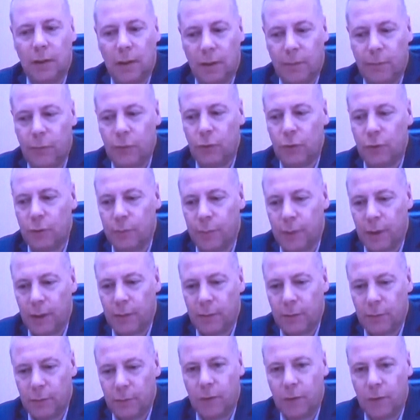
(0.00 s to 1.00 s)
мне поставить на
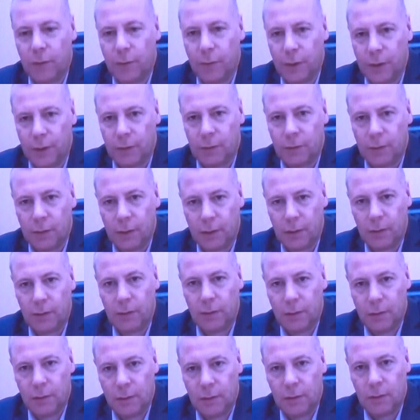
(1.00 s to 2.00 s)
компьютер прямо в
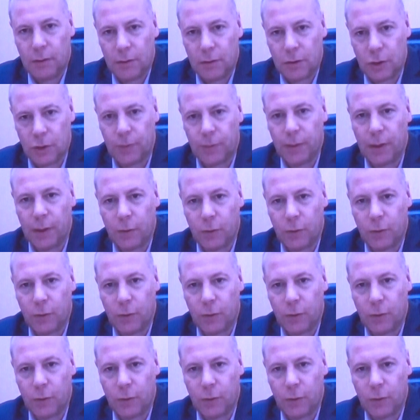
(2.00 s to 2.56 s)
кабинет? Конечно,